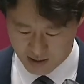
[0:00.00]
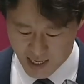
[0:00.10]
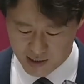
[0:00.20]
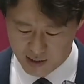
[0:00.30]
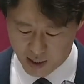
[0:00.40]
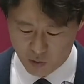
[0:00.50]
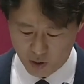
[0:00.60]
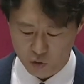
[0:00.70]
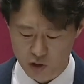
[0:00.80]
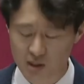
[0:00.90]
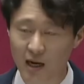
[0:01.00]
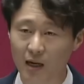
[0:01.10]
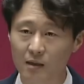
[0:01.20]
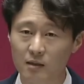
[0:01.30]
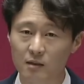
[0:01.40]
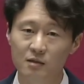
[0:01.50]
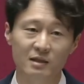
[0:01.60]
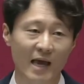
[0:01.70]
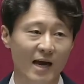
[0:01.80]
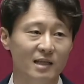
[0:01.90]
새 시대의 외교 전략
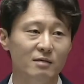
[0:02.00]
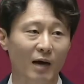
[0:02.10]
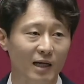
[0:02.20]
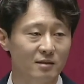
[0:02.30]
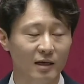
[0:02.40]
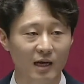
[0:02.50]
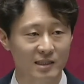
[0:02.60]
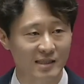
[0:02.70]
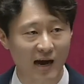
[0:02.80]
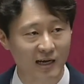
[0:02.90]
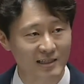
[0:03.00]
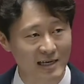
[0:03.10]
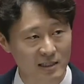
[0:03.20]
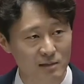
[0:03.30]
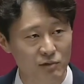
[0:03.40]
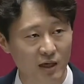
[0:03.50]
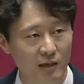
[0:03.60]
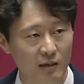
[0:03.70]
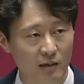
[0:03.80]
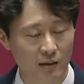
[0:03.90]
그 대안을 말하는 데까지 나아가지
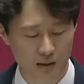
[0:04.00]
않습니다.